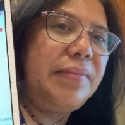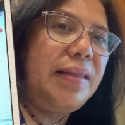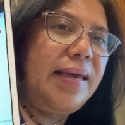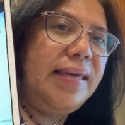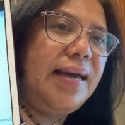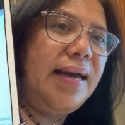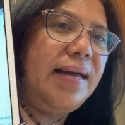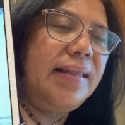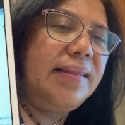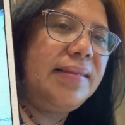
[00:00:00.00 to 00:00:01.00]

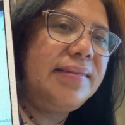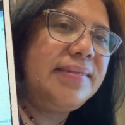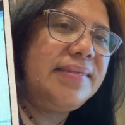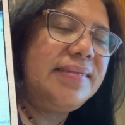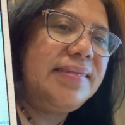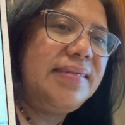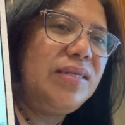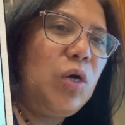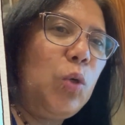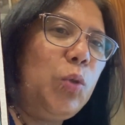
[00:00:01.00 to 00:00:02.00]
Ayan.
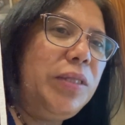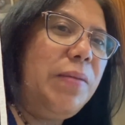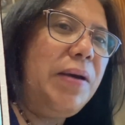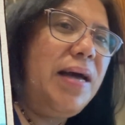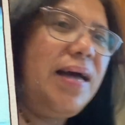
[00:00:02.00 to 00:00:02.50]
O, oh, diba?